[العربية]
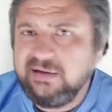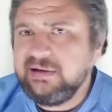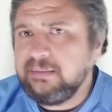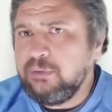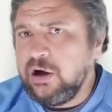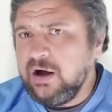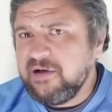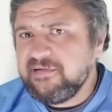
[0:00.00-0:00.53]
لان
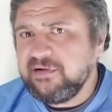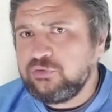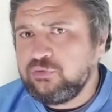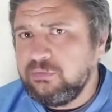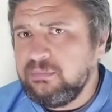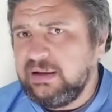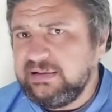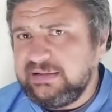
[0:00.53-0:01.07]
لا مؤاخذه
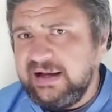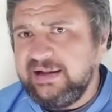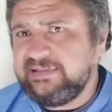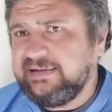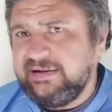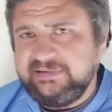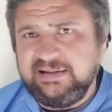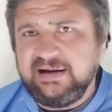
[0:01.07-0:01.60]
طول ما انت
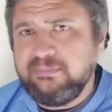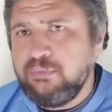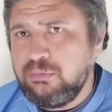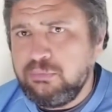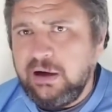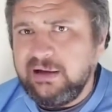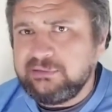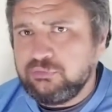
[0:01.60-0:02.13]
قاعد
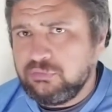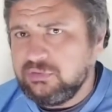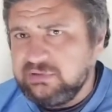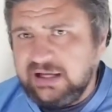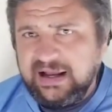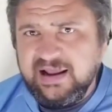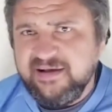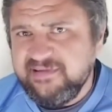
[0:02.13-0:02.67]
تحترمهم وقاعد
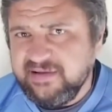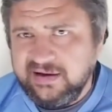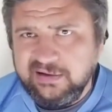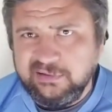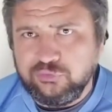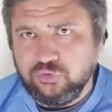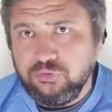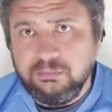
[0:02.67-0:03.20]
ترد على
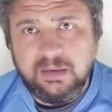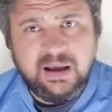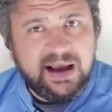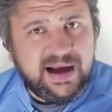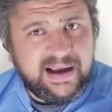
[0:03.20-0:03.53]
اسئلتهم